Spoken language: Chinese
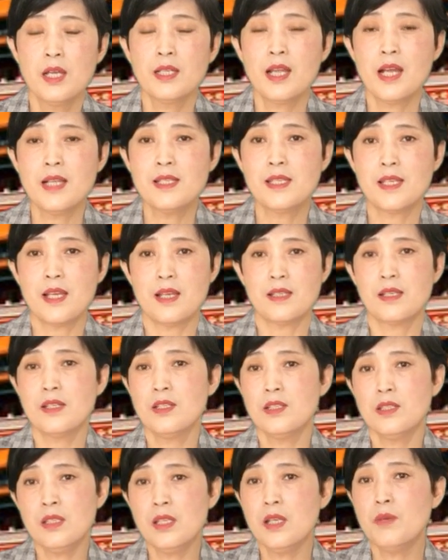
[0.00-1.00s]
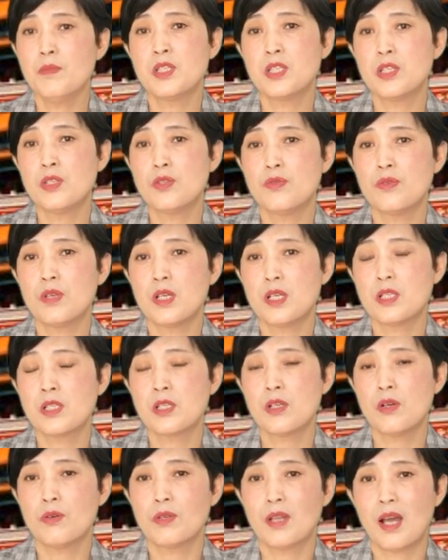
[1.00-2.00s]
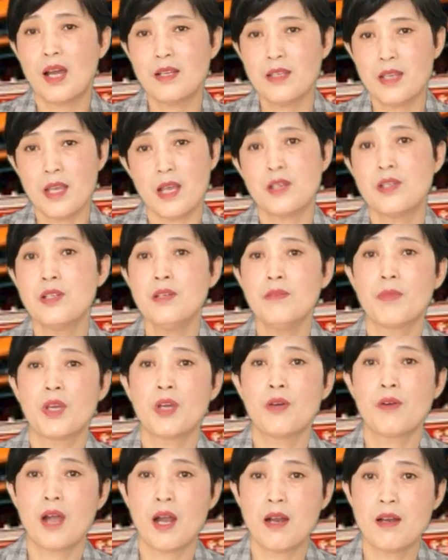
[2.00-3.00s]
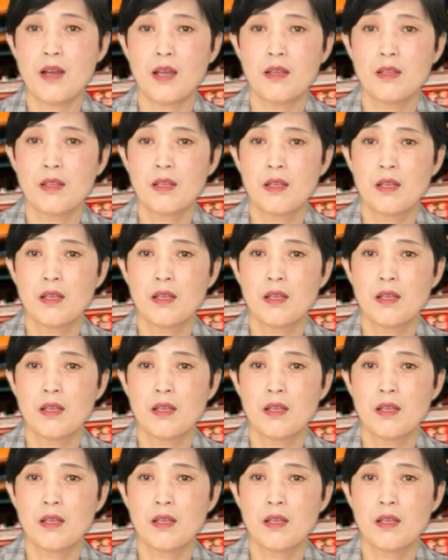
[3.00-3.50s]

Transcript: 他姐姐那么近距离伺候他，也是没有感染，